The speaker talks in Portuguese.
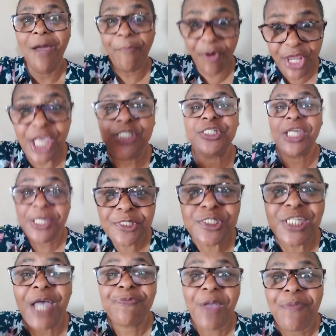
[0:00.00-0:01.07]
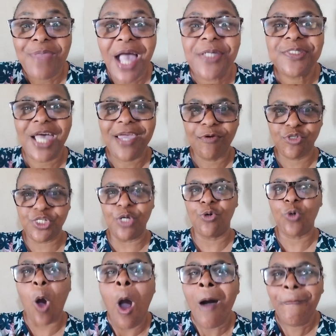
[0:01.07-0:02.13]
Por isso que Satanás está aí usando
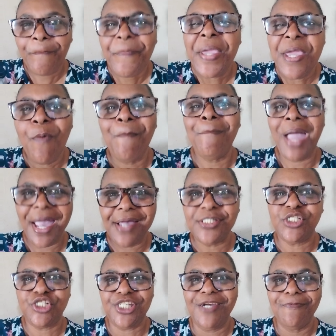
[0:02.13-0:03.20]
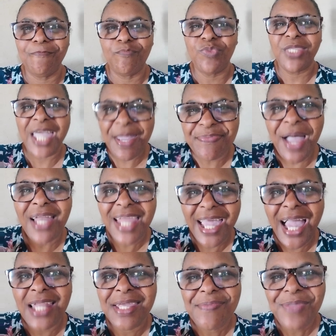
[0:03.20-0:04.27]
corpilmente quem dá
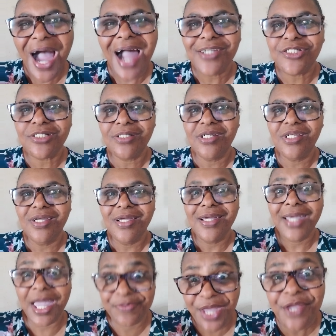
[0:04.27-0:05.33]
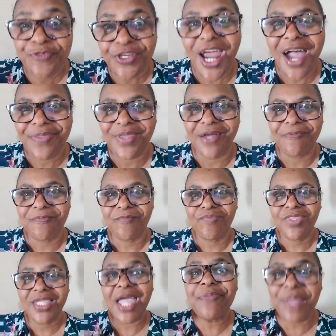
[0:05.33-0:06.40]
legalidade, quem dá entrada,
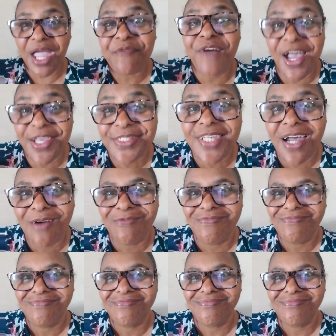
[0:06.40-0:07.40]
quem dá invasão,